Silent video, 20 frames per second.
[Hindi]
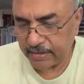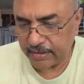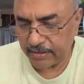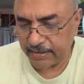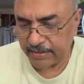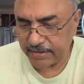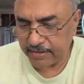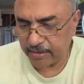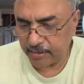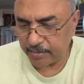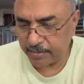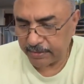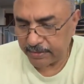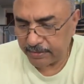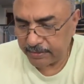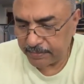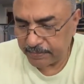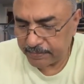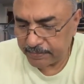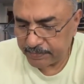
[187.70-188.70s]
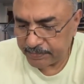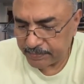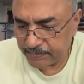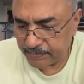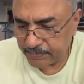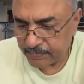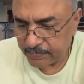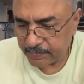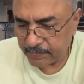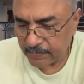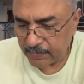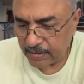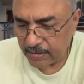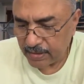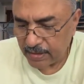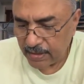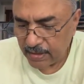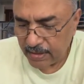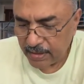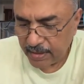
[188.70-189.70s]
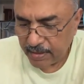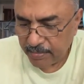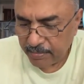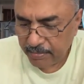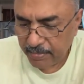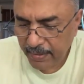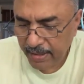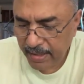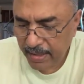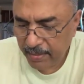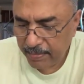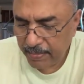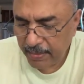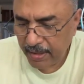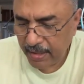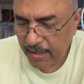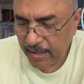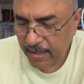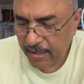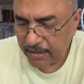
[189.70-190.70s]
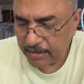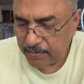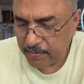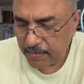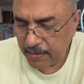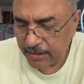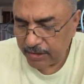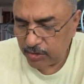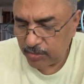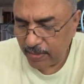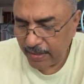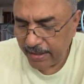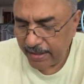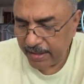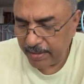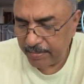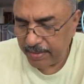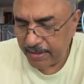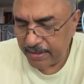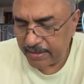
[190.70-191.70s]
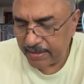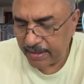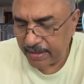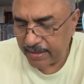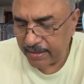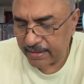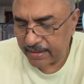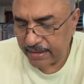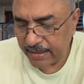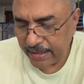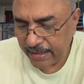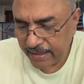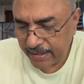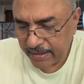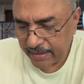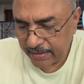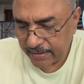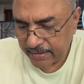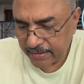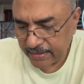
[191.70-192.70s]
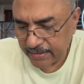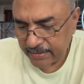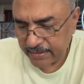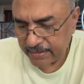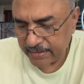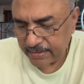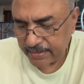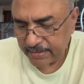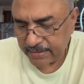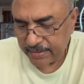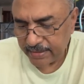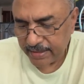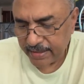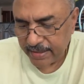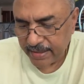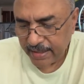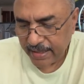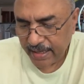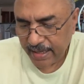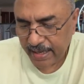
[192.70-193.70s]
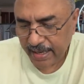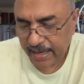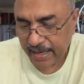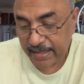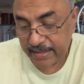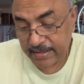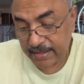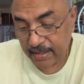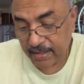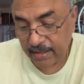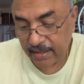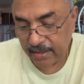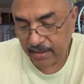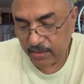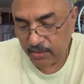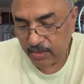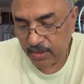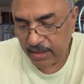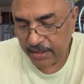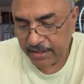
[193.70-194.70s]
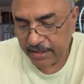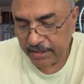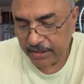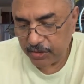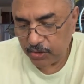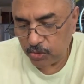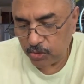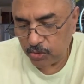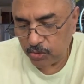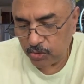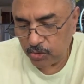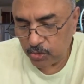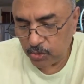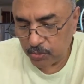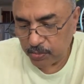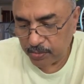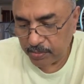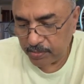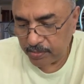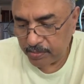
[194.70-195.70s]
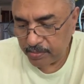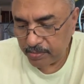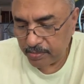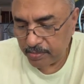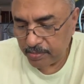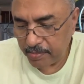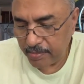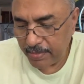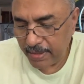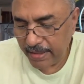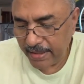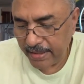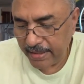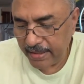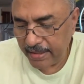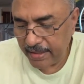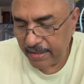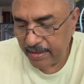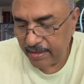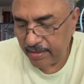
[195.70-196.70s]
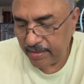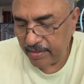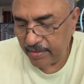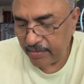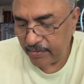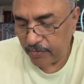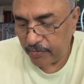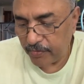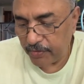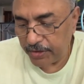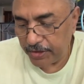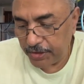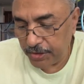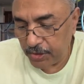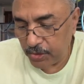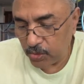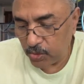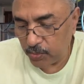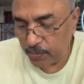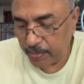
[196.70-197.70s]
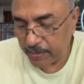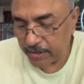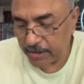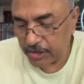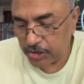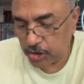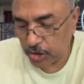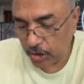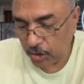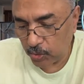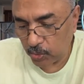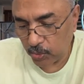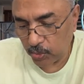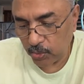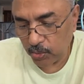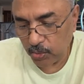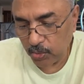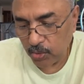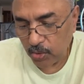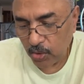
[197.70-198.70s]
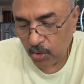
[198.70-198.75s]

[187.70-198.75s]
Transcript: सताइसवा पद मैं अपना आत्मा तुम्हारे भीतर देकर ऐसा करूंगा कि तुम मेरी विधियों पर चलो